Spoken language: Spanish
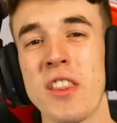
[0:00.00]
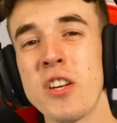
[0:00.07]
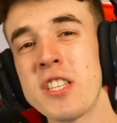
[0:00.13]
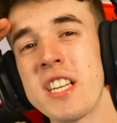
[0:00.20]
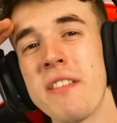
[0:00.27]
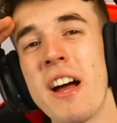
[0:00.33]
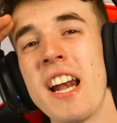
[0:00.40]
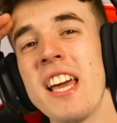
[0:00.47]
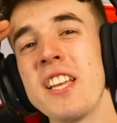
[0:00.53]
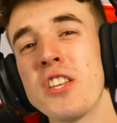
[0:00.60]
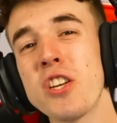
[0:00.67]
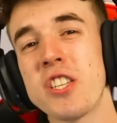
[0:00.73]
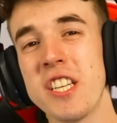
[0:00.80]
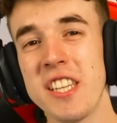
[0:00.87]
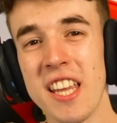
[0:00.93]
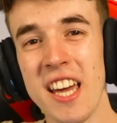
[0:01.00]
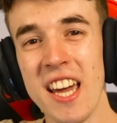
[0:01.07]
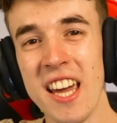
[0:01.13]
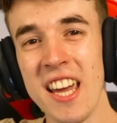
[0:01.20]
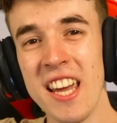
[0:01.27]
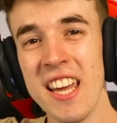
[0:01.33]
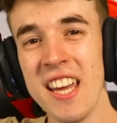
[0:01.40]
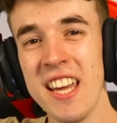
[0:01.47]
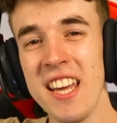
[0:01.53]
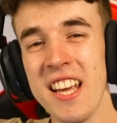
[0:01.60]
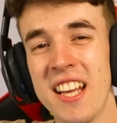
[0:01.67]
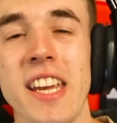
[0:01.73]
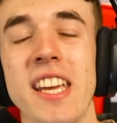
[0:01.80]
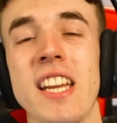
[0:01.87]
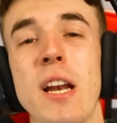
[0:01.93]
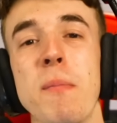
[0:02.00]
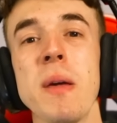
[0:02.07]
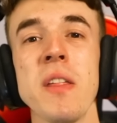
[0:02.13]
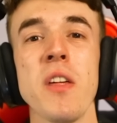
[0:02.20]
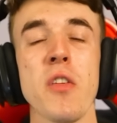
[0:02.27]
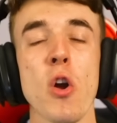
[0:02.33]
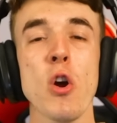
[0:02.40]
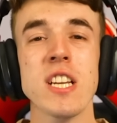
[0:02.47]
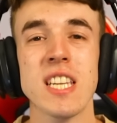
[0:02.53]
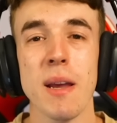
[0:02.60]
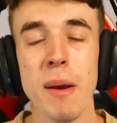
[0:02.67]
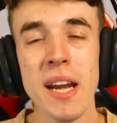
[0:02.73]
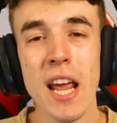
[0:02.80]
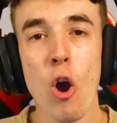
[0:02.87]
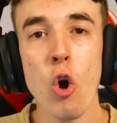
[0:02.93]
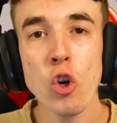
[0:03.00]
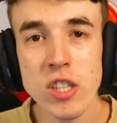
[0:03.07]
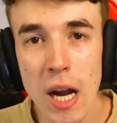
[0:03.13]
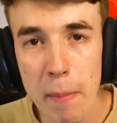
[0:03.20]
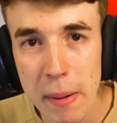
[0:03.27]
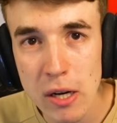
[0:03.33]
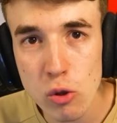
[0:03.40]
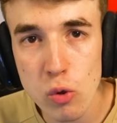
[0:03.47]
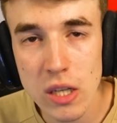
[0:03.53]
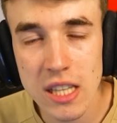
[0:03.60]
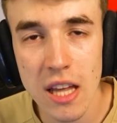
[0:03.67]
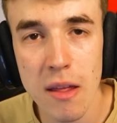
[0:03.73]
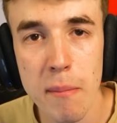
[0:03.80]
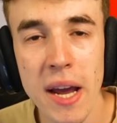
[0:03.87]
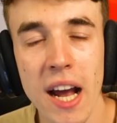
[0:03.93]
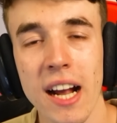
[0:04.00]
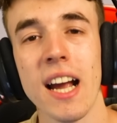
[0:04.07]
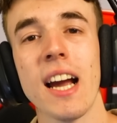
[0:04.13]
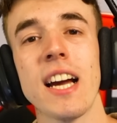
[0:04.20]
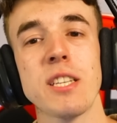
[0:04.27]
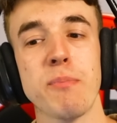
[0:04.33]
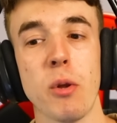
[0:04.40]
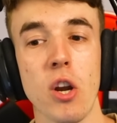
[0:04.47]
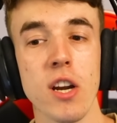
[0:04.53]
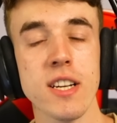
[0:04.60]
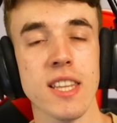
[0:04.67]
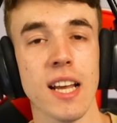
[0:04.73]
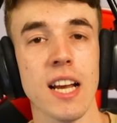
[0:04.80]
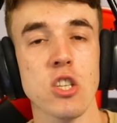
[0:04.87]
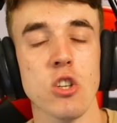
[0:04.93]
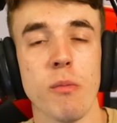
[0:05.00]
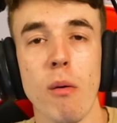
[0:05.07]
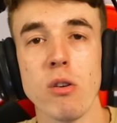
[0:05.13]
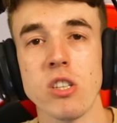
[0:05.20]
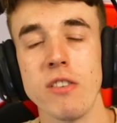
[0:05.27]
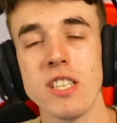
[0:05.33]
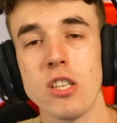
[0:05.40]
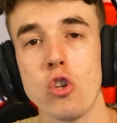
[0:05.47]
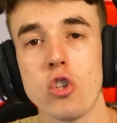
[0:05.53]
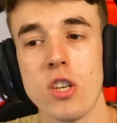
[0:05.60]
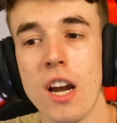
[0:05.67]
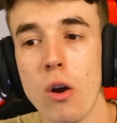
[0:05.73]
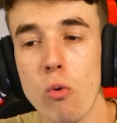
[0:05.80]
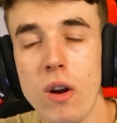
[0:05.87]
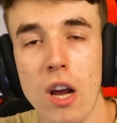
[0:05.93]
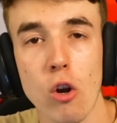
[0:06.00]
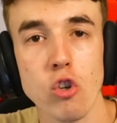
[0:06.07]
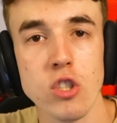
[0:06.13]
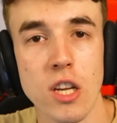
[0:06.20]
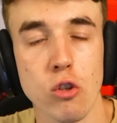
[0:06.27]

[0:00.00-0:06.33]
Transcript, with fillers: a todos chavales, yo soy Dake Y en el vídeo de hoy se viene otra aperturita de mega cajas Pero en este caso vamos a ver si nos sale alguna cosa